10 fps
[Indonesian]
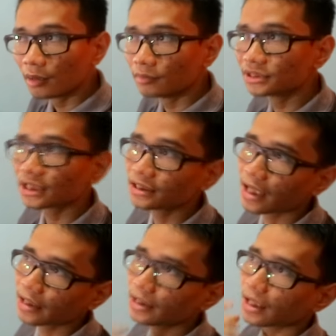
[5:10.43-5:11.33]
Bisa
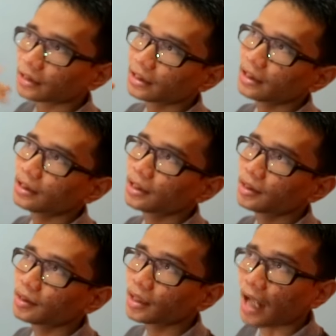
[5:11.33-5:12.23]
jadi nanti
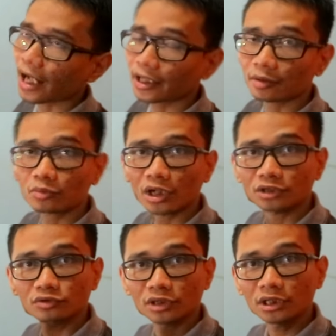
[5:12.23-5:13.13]
akhir
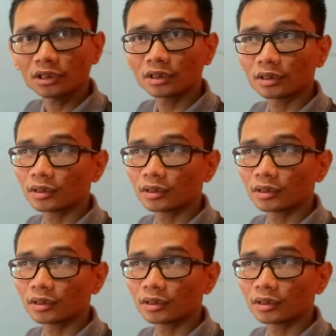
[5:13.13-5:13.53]
bulan Juni,